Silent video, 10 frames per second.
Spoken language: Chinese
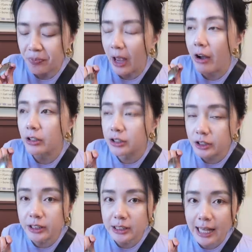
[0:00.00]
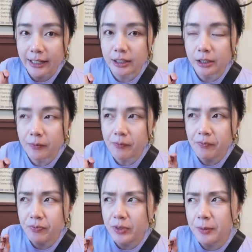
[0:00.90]
然后吃起来呢，
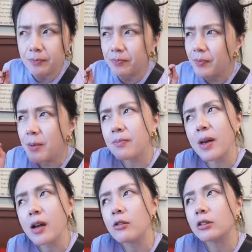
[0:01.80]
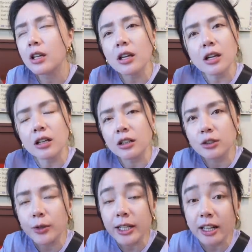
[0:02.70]
你并没有第一
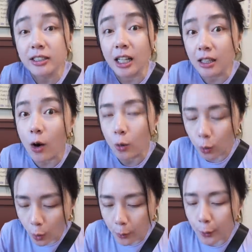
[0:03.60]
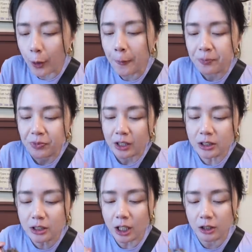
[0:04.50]
个会联想到胡萝卜，
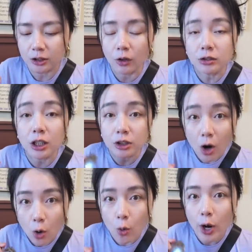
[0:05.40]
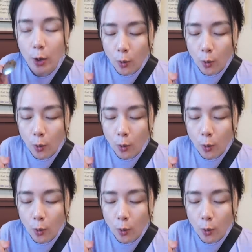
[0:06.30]
是很浓的肉桂